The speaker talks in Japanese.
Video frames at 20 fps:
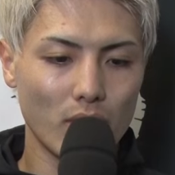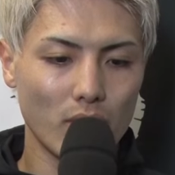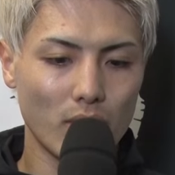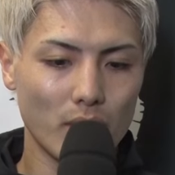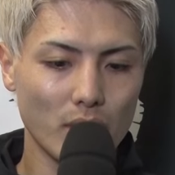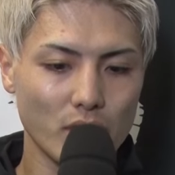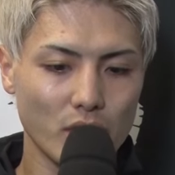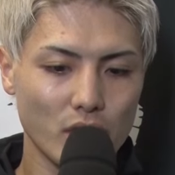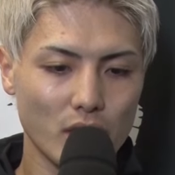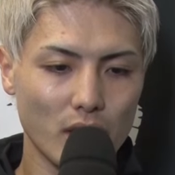
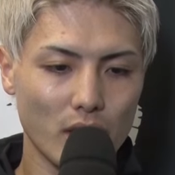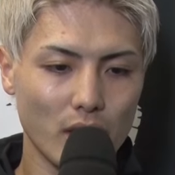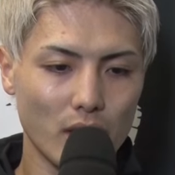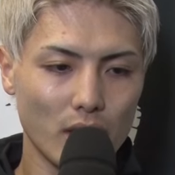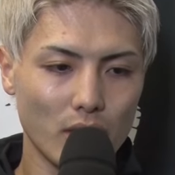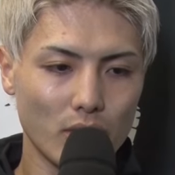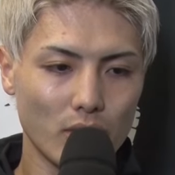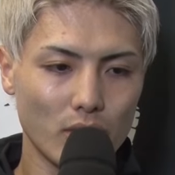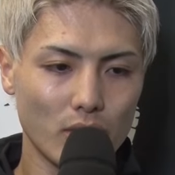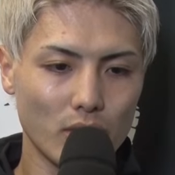まあ、しっかり
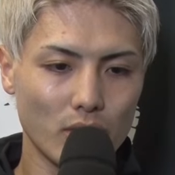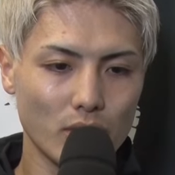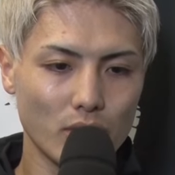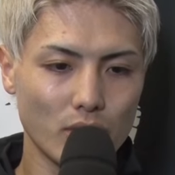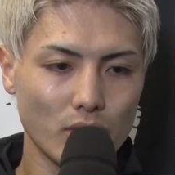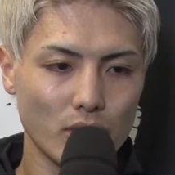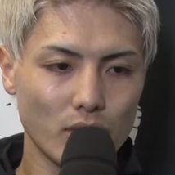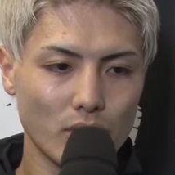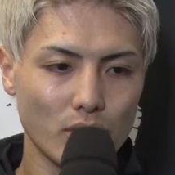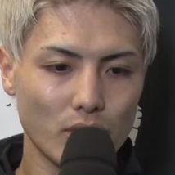あの
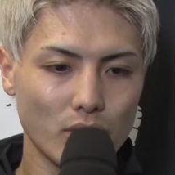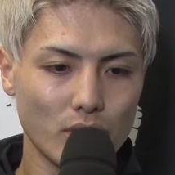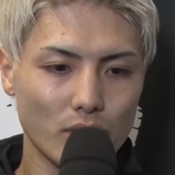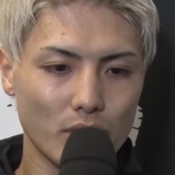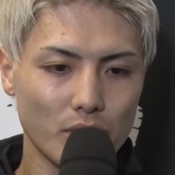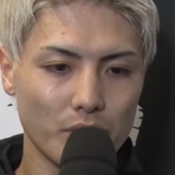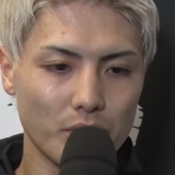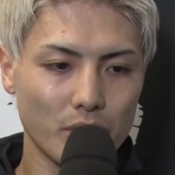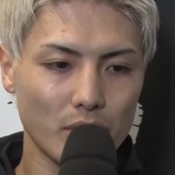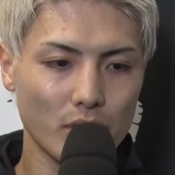
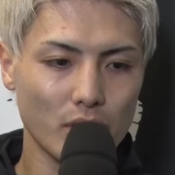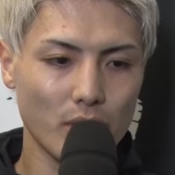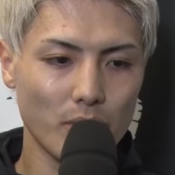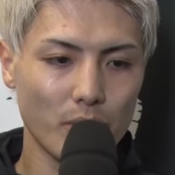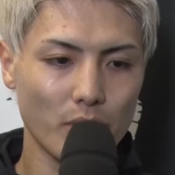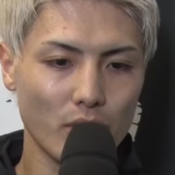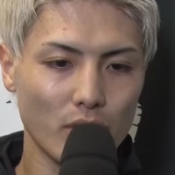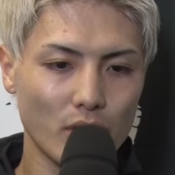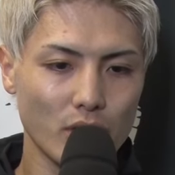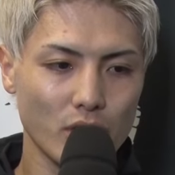自分は
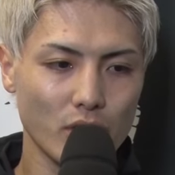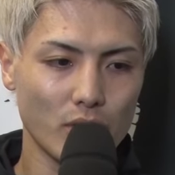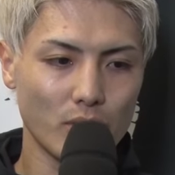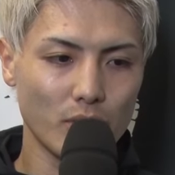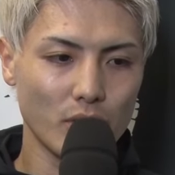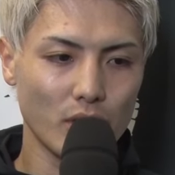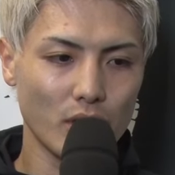チャンピオンらしく思いっ